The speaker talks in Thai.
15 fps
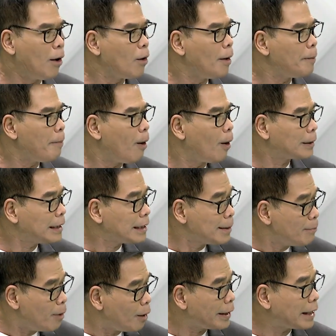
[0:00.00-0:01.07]
เราก็พอที่
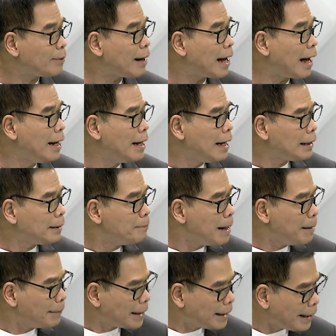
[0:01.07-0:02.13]
จะมองเห็นว่า
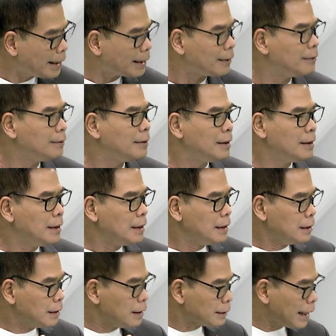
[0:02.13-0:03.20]
เมื่อมันนิ่ง
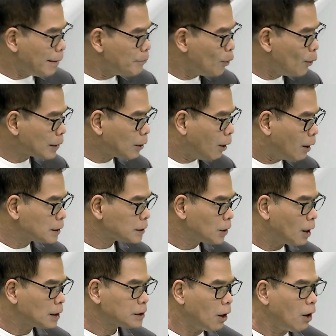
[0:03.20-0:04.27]
จำนวนของ
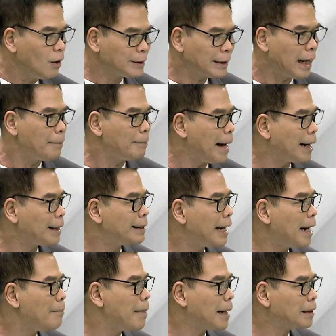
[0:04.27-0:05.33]
สสองแต่ละพัก
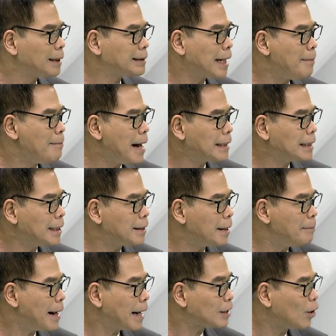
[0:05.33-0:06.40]
เนี่ยมันก็สามารถที่
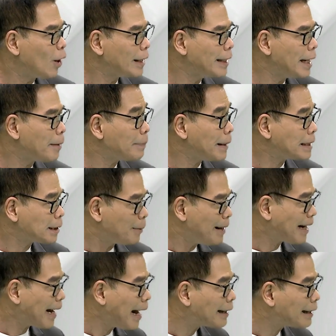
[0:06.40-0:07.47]
จะมาร้อยเรียงเป็นส
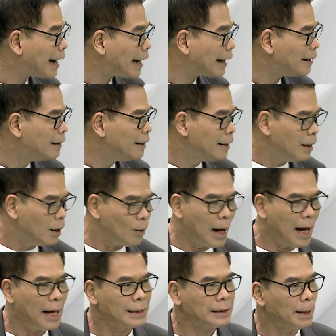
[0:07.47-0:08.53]
มการได้
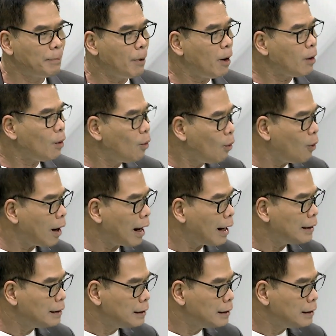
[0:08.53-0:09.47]
ว่าเฉพาะขั้ว